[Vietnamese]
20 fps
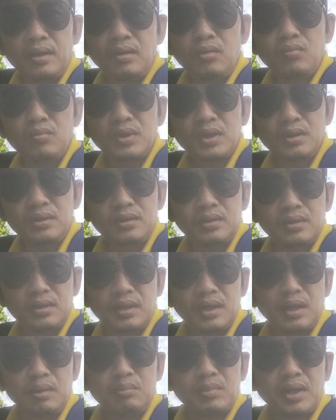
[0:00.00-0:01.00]
cái ung thư
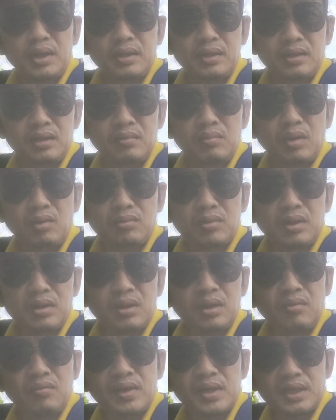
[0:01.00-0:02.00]
khám lại thì tế bào ung
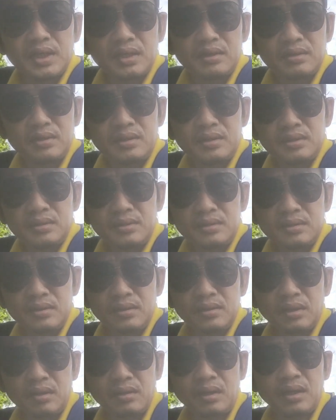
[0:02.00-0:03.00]
thư nó không phát triển nữa
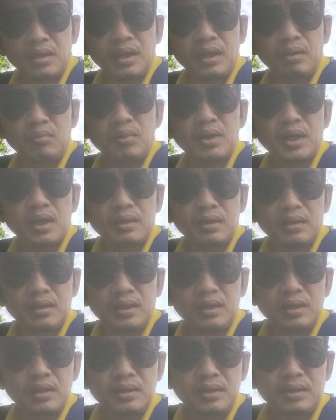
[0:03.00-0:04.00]
chứ ở đây không có khẳng
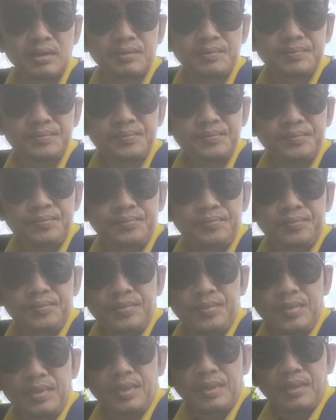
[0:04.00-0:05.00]
định là hết nha.
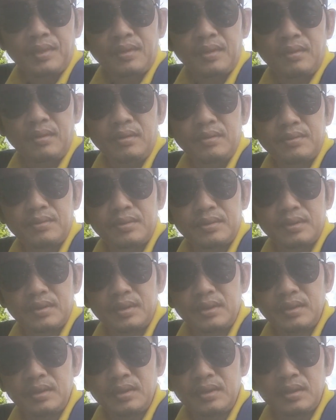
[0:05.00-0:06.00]
đó
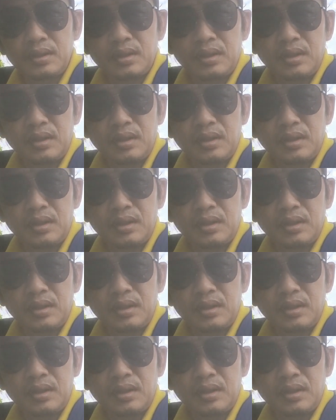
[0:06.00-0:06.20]
thì